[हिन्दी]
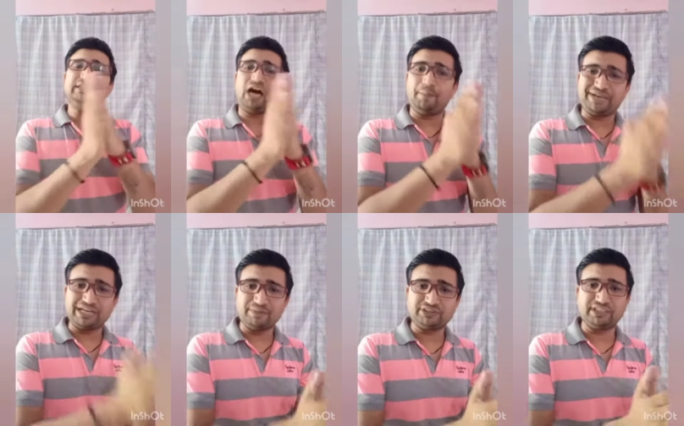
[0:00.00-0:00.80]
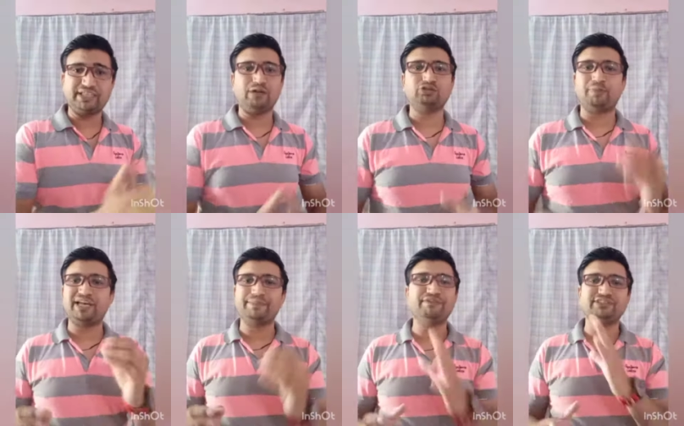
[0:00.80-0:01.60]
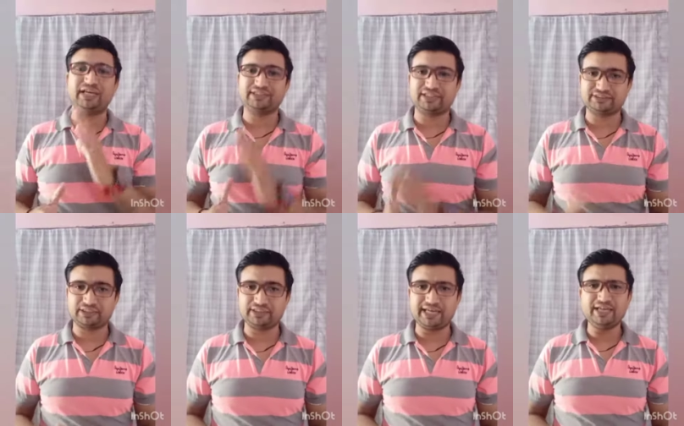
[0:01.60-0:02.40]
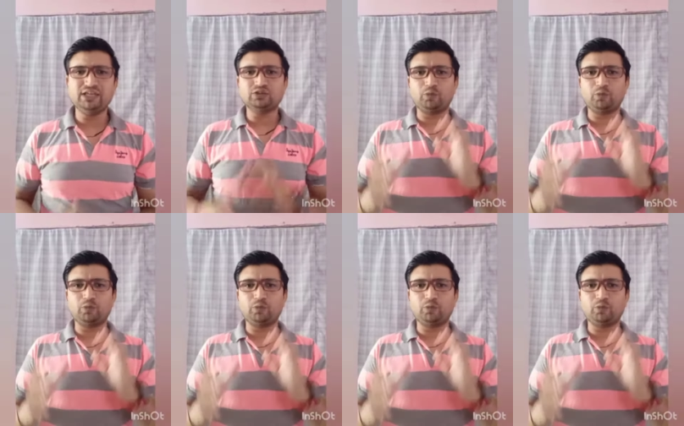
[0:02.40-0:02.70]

कहाँ पर एडमिशन लेना है उस बारे में विचार कर सकते हैं